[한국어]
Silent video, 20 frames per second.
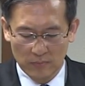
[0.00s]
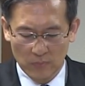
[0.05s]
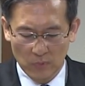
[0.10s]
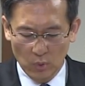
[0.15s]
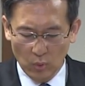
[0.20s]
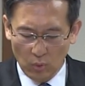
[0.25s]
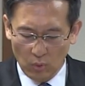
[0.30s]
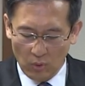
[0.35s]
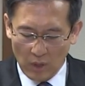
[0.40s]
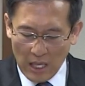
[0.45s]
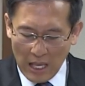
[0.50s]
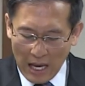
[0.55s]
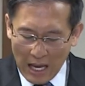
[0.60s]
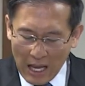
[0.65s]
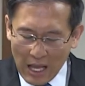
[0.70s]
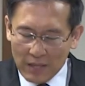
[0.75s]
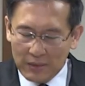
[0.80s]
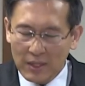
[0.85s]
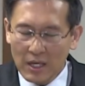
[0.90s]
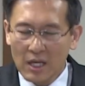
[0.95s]
또
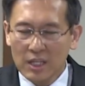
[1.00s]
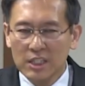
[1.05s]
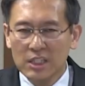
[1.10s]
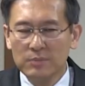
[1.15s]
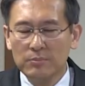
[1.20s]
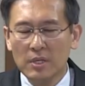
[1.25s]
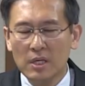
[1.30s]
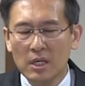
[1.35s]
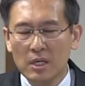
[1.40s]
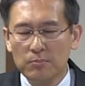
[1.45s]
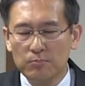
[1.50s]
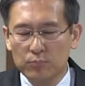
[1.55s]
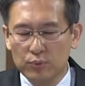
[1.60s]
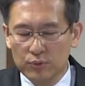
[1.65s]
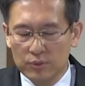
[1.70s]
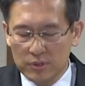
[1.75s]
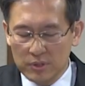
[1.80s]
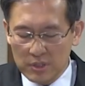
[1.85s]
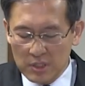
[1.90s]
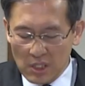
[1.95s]
하나님의
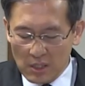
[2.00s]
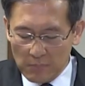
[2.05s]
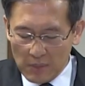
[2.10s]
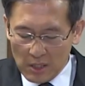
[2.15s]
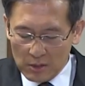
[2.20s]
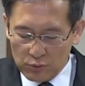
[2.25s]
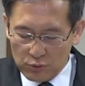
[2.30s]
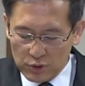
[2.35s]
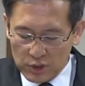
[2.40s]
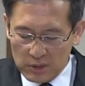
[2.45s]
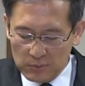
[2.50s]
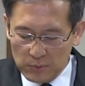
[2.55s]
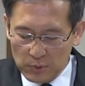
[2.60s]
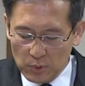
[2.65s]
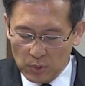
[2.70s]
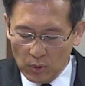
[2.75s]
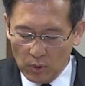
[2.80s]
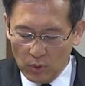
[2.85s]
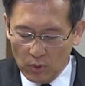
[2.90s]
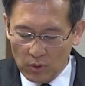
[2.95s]
붙잡아
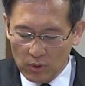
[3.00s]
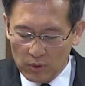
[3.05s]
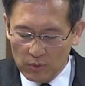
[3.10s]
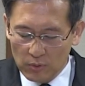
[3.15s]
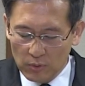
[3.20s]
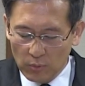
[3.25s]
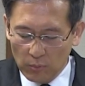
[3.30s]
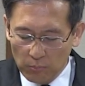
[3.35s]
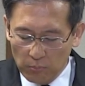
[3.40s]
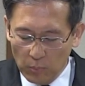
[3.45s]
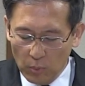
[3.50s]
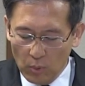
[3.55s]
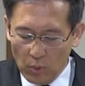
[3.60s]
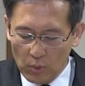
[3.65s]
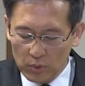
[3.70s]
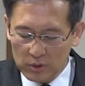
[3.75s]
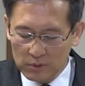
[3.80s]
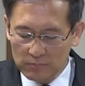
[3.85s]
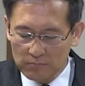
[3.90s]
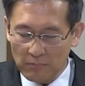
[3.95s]
주심으로
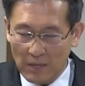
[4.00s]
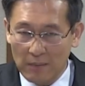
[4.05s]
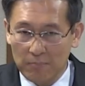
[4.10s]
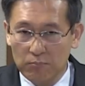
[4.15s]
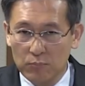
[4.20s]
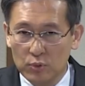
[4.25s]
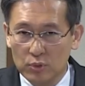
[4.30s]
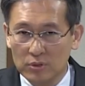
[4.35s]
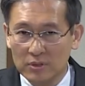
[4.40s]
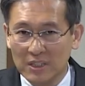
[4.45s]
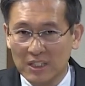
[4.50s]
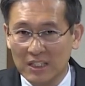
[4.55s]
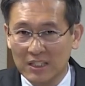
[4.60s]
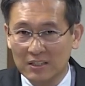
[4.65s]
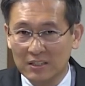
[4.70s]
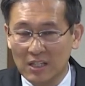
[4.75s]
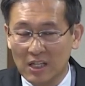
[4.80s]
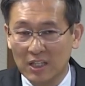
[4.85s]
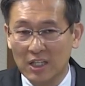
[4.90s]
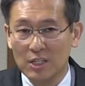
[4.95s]
모든 만물은
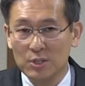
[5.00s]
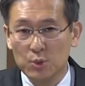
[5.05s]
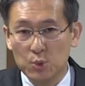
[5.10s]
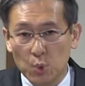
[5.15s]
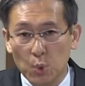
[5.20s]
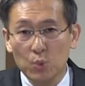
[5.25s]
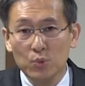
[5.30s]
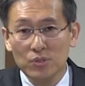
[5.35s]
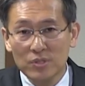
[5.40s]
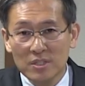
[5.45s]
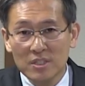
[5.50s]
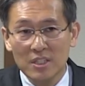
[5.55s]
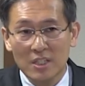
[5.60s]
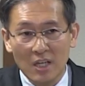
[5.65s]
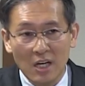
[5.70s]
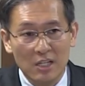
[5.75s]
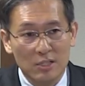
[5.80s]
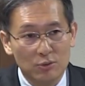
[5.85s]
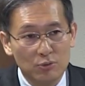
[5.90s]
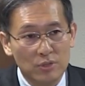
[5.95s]
이 땅에
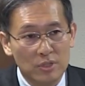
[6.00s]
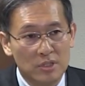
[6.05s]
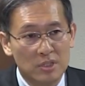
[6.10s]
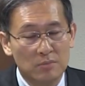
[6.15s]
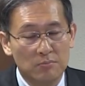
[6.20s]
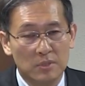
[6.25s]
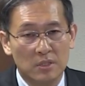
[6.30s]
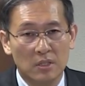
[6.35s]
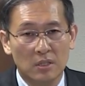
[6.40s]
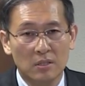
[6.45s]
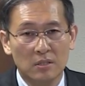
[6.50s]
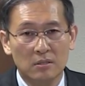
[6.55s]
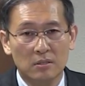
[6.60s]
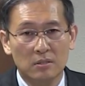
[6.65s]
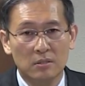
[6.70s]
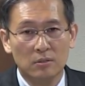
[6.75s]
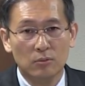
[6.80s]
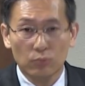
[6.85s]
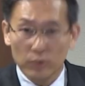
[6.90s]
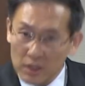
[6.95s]
존재할 수 있습니다.
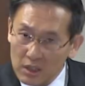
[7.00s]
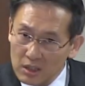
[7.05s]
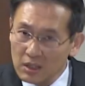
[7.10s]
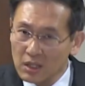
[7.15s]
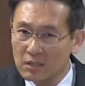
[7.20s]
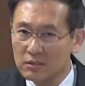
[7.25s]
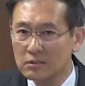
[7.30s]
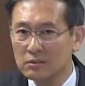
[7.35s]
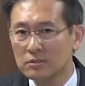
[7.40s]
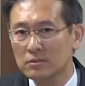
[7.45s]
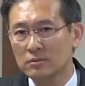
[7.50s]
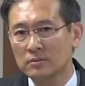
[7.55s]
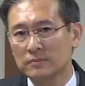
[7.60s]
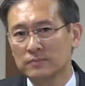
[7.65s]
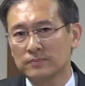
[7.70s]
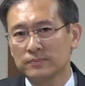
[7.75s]
우리 인간들도.